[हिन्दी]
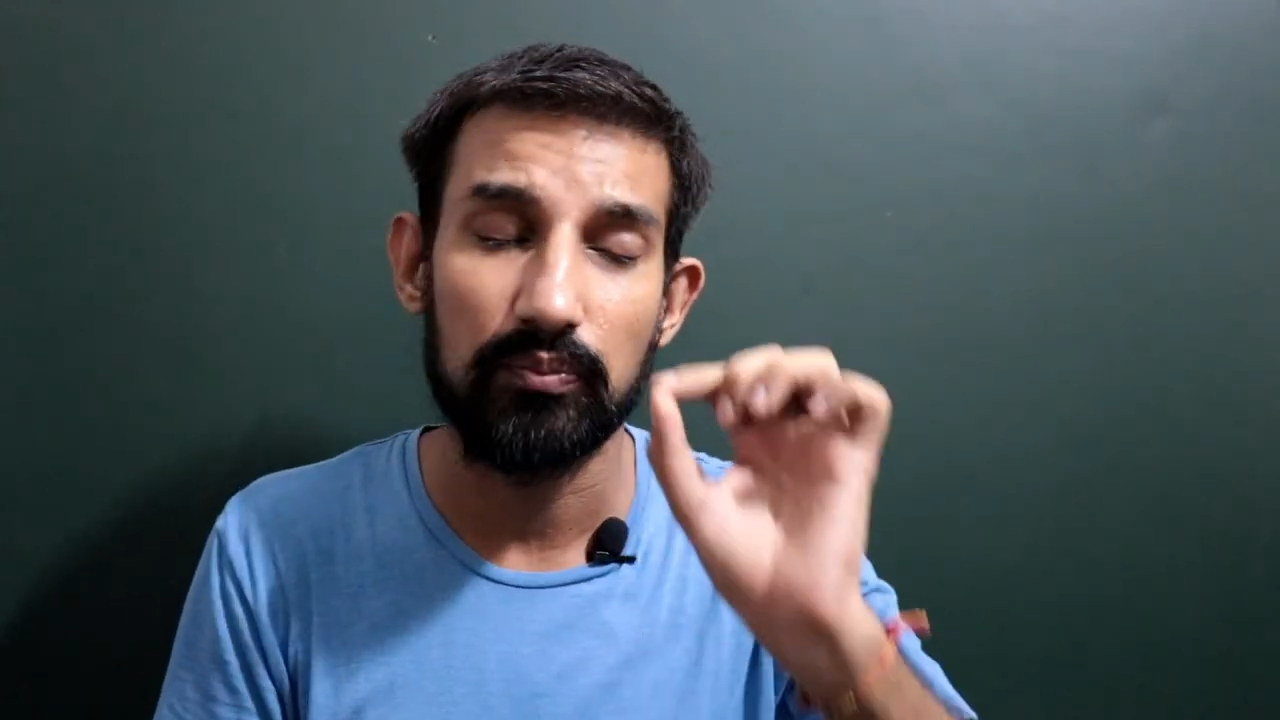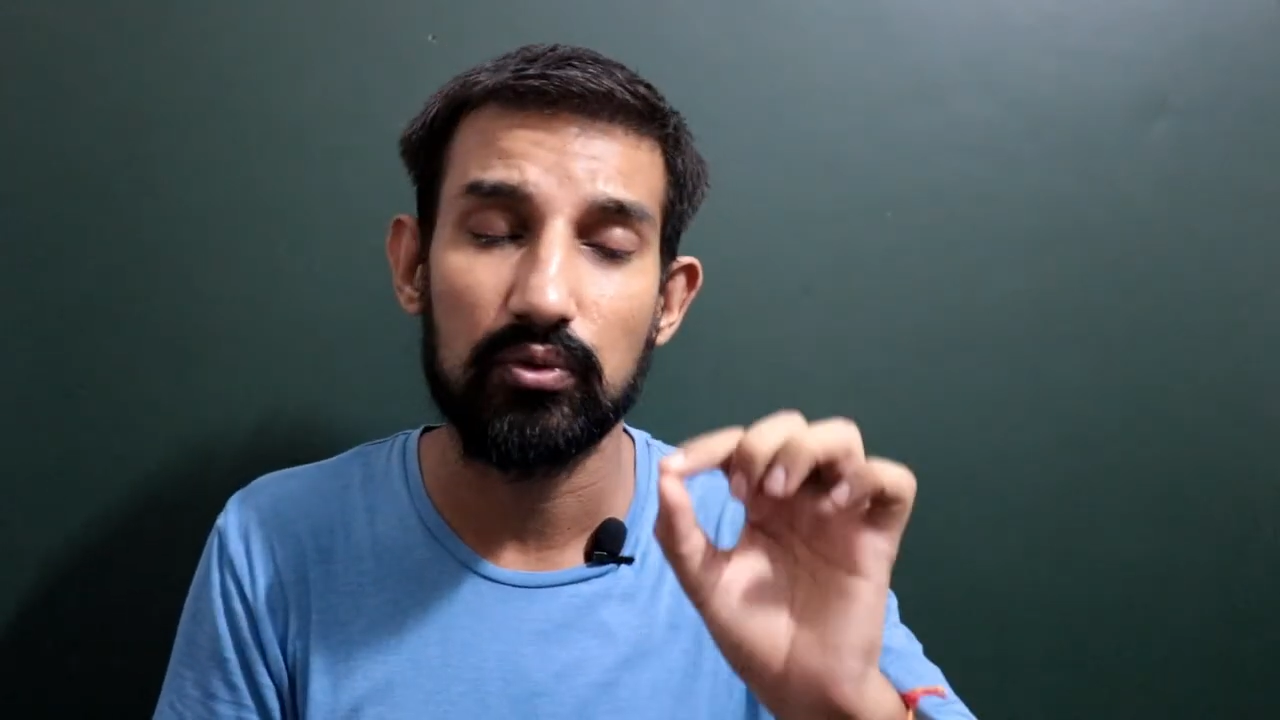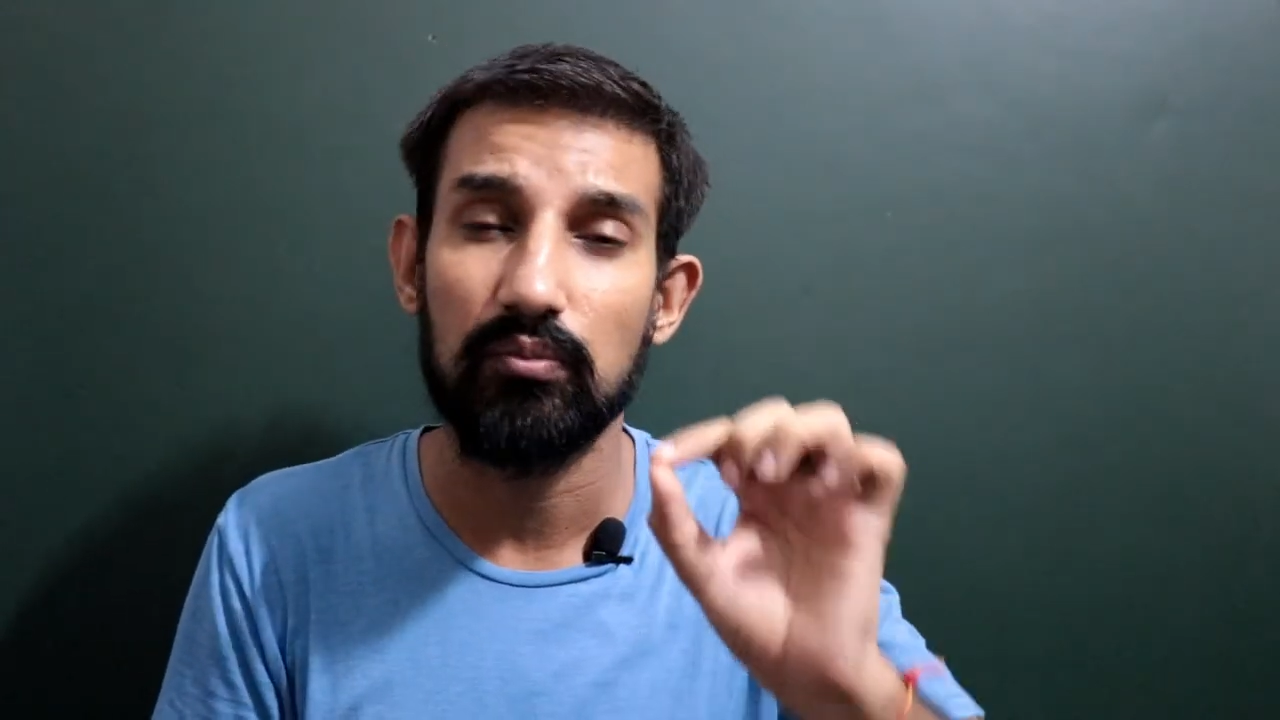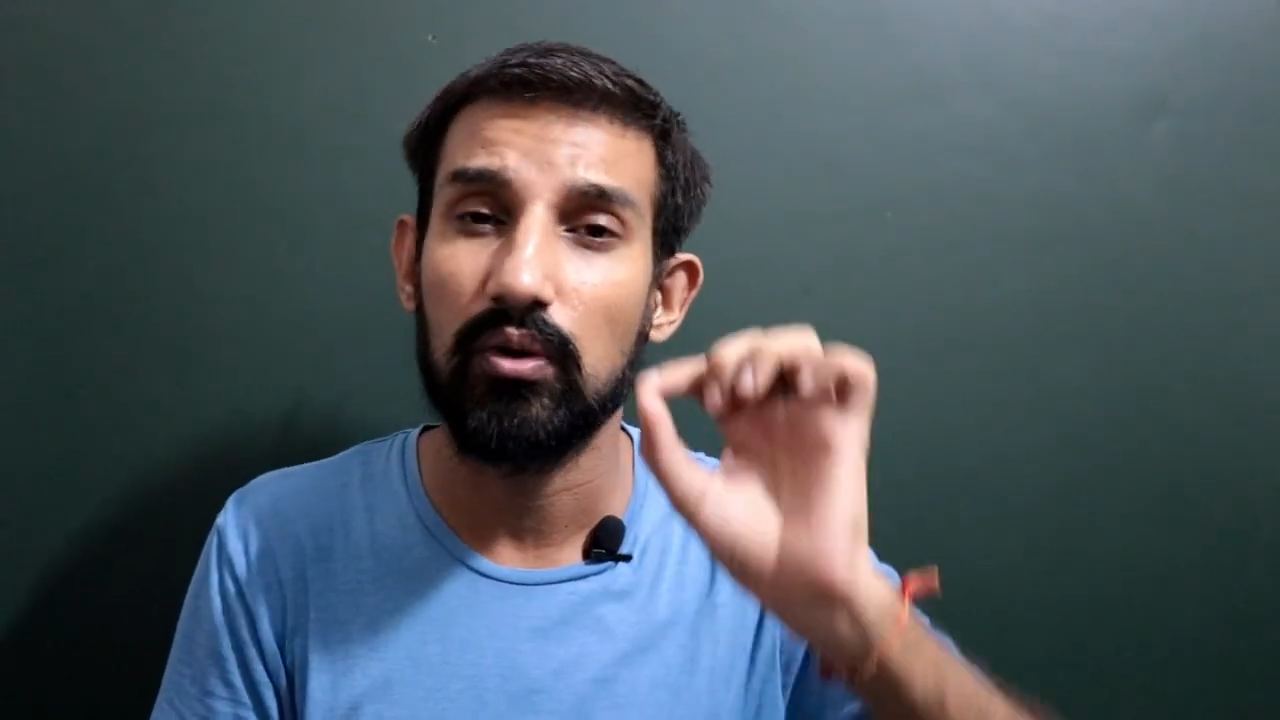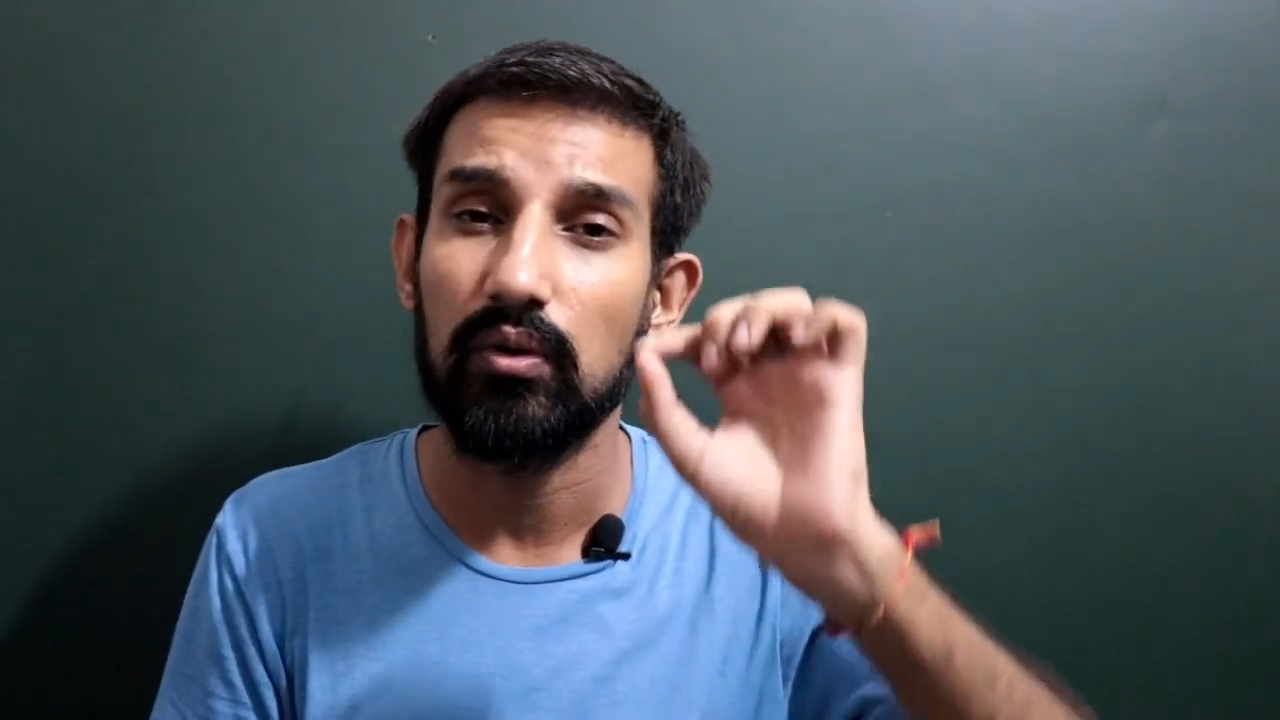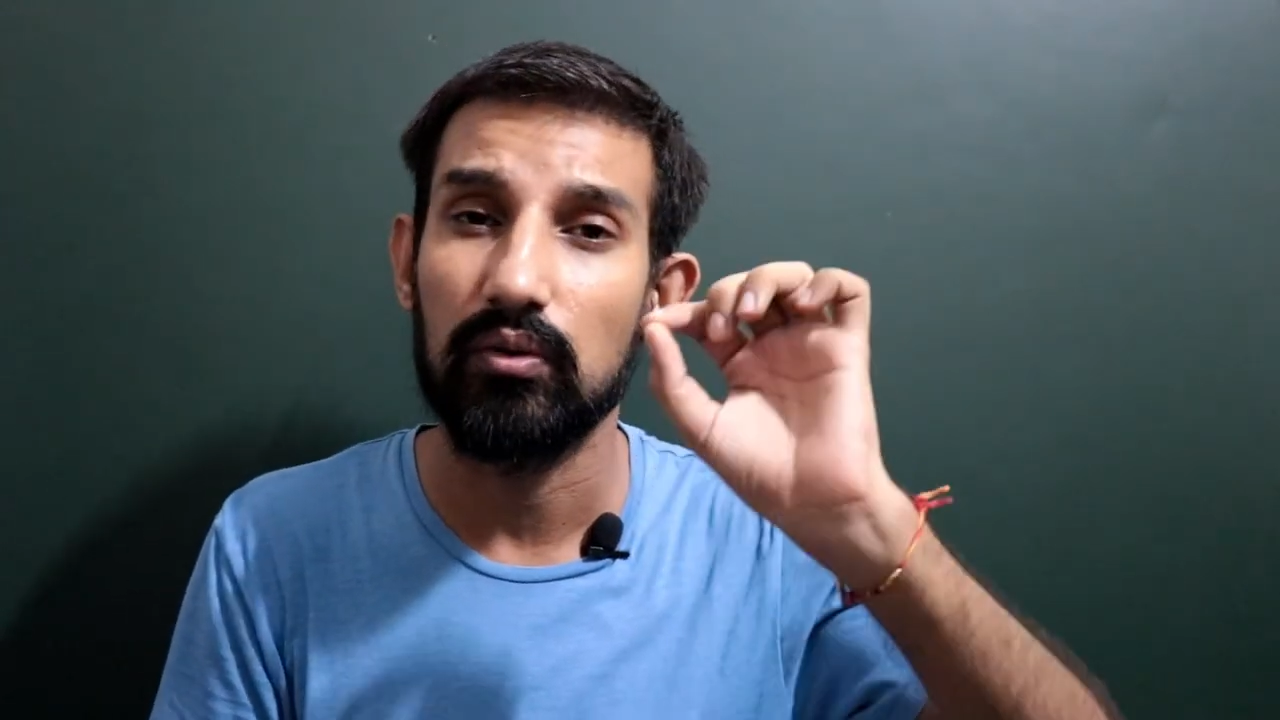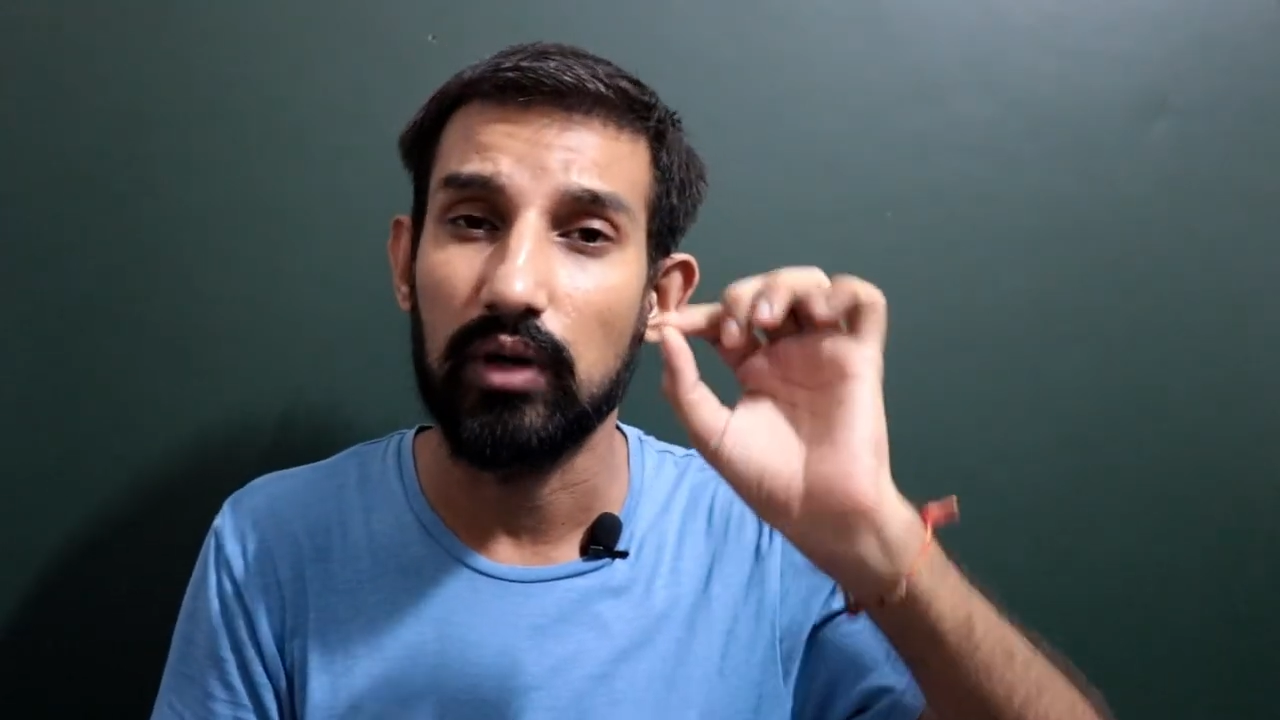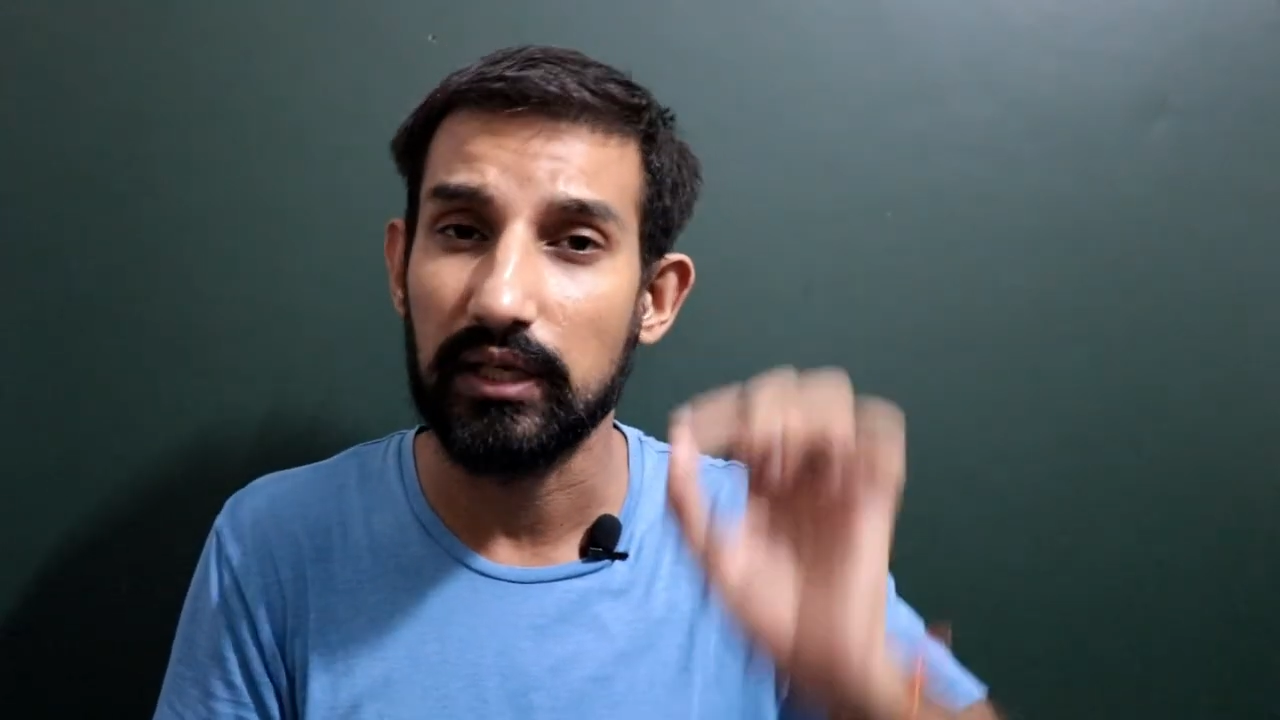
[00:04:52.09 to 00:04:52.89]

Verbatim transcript: जब तुम लोग